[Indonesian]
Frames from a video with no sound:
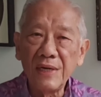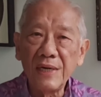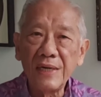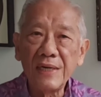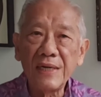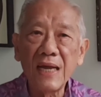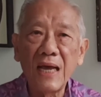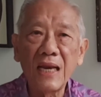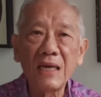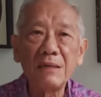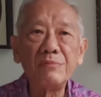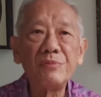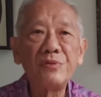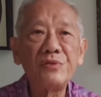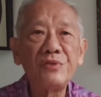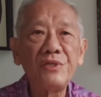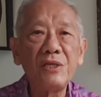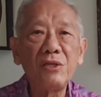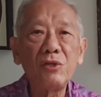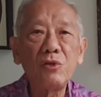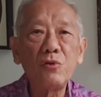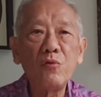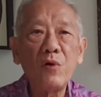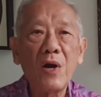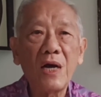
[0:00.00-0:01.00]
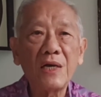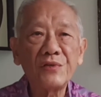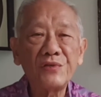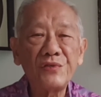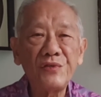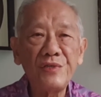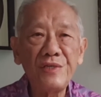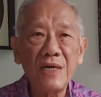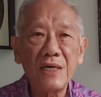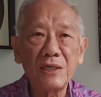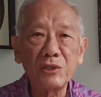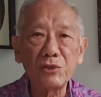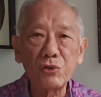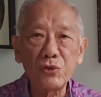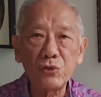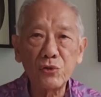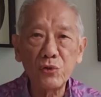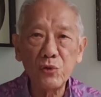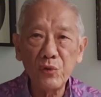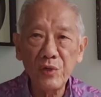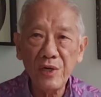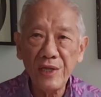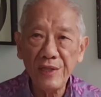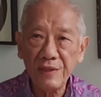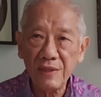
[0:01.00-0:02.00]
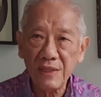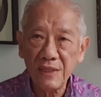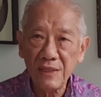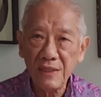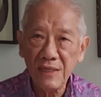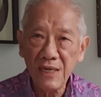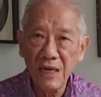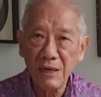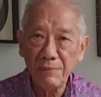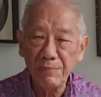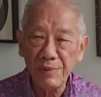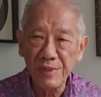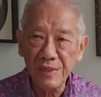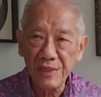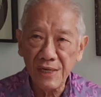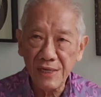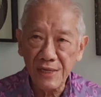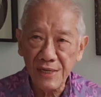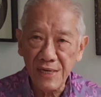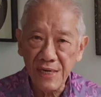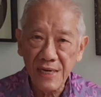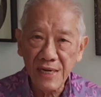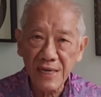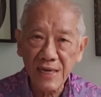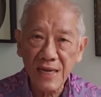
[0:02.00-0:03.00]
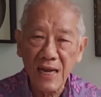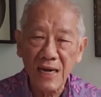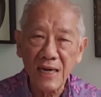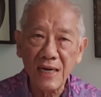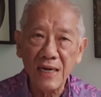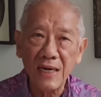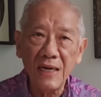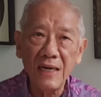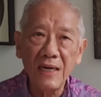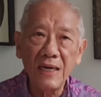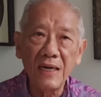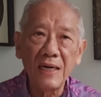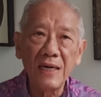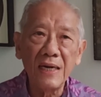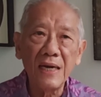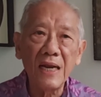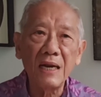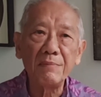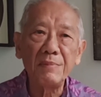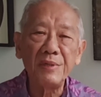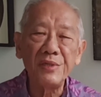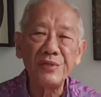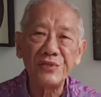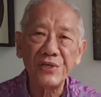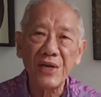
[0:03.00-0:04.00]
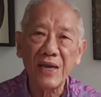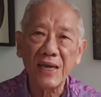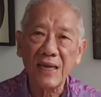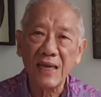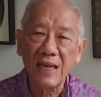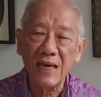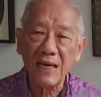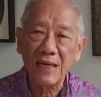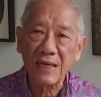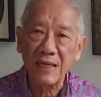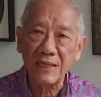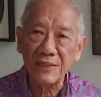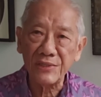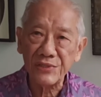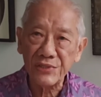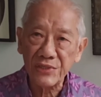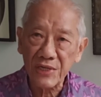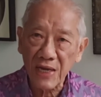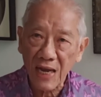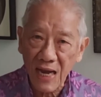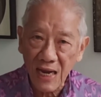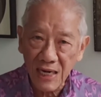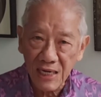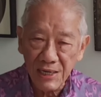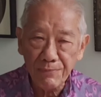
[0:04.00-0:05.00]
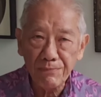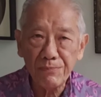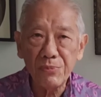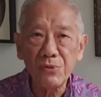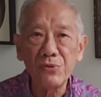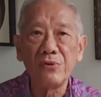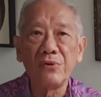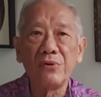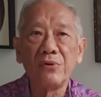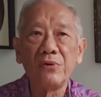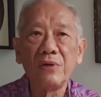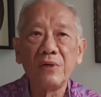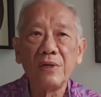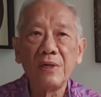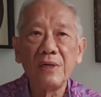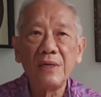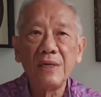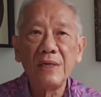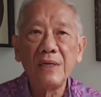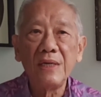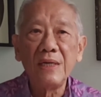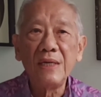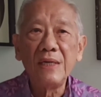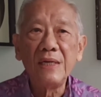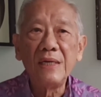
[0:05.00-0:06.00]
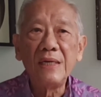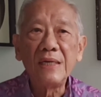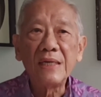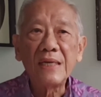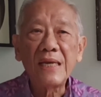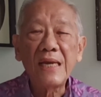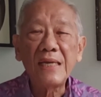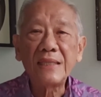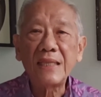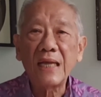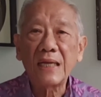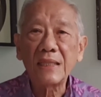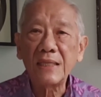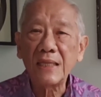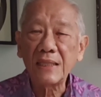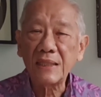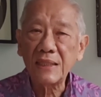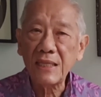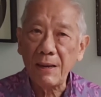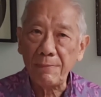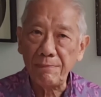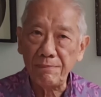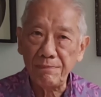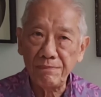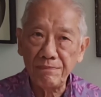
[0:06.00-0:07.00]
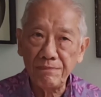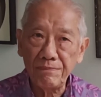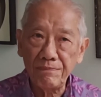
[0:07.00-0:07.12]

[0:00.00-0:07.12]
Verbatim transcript: dalam situasi yang sulit, yang menyedihkan dan menjengkelkan sekalipun, kita tetap